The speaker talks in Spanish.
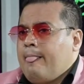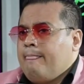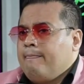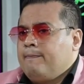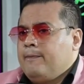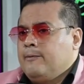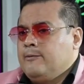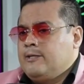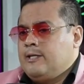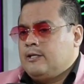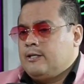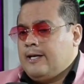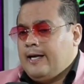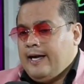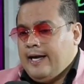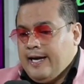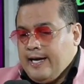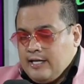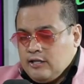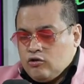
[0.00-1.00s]
Entonces,
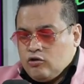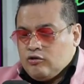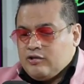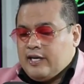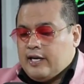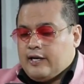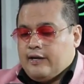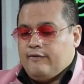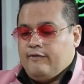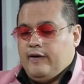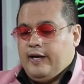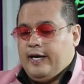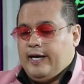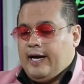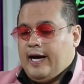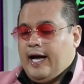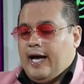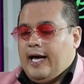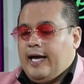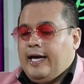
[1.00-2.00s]
eso se
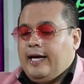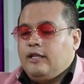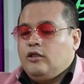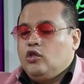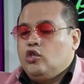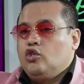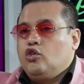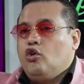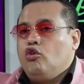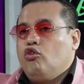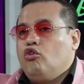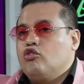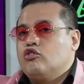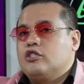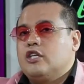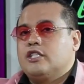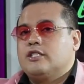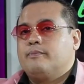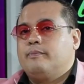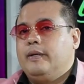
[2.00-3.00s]
refleja en todos los
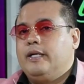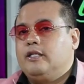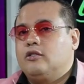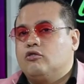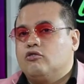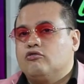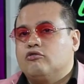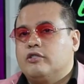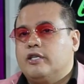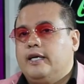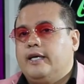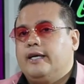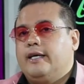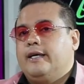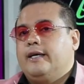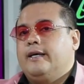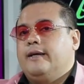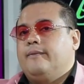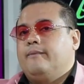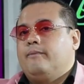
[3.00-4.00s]
aspectos
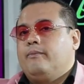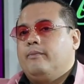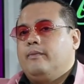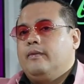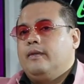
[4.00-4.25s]
de,